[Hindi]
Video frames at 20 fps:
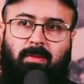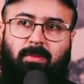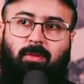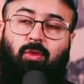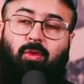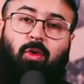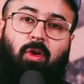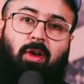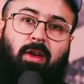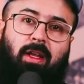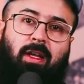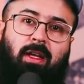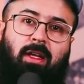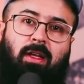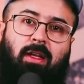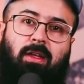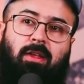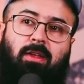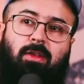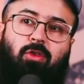वो कौन है
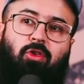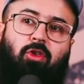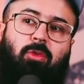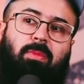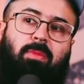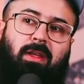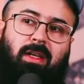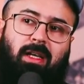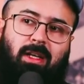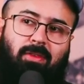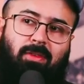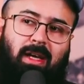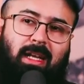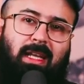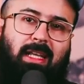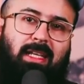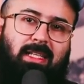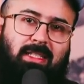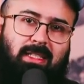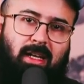जो अपनी
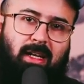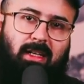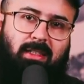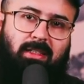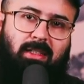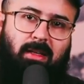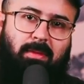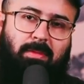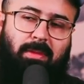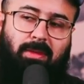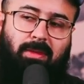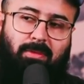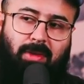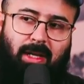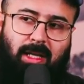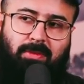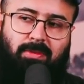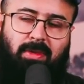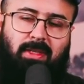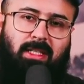घरवाली के साथ अपनी
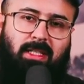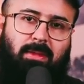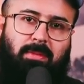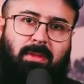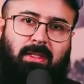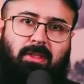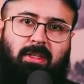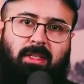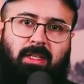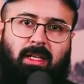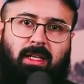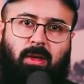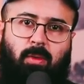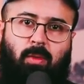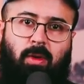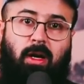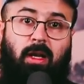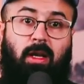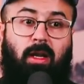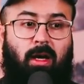वाइफ के साथ बेहतरीन है
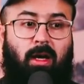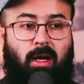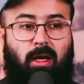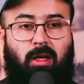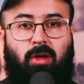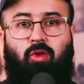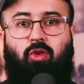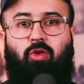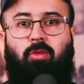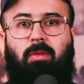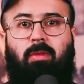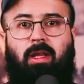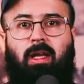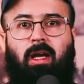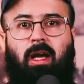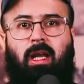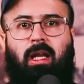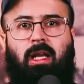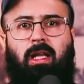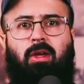वह अन खैर रकमली
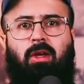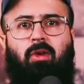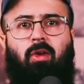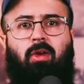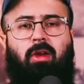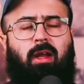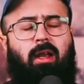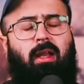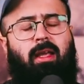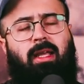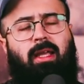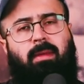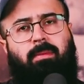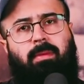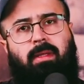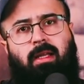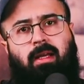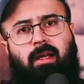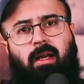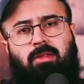और अल्लाह के
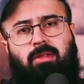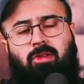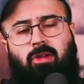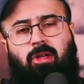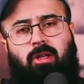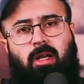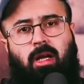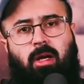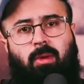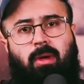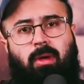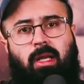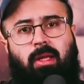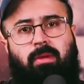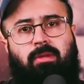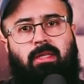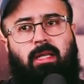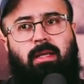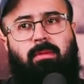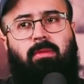नबी ने कहा सल्लल्लाहु अलैहि
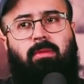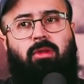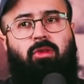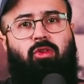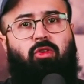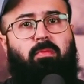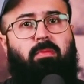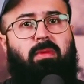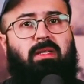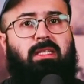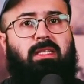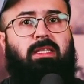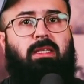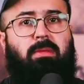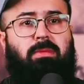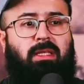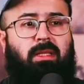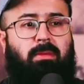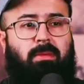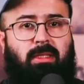वसल्लम के तुम में से
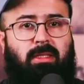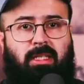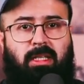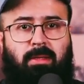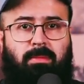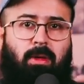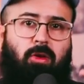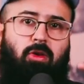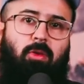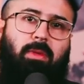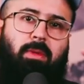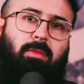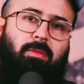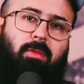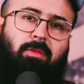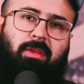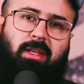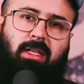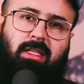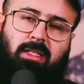सबसे ज़्यादा बेहतरीन मैं हूँ अपनी
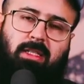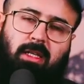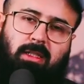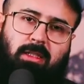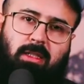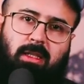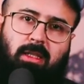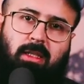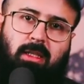बीवी के साथ